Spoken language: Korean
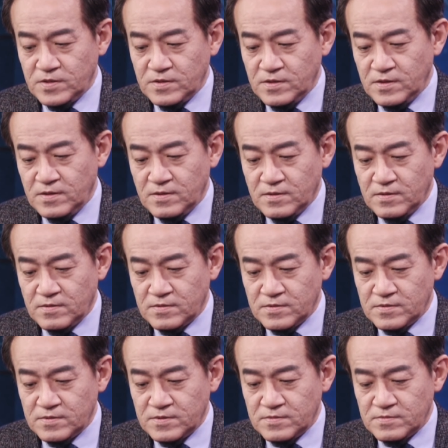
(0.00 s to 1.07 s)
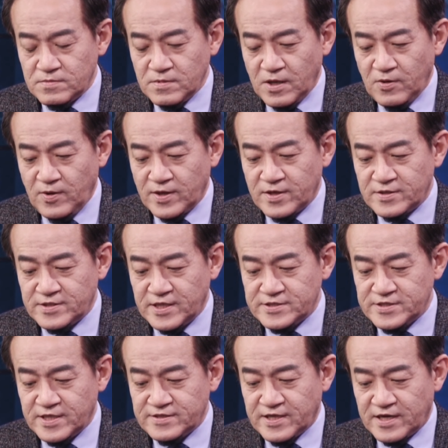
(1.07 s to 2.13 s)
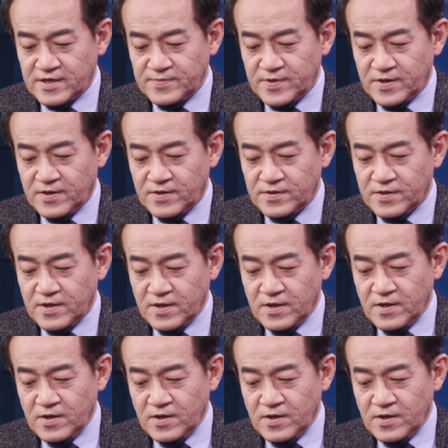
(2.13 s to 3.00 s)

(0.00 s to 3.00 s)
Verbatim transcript: 이 해와 경찰서에 따르면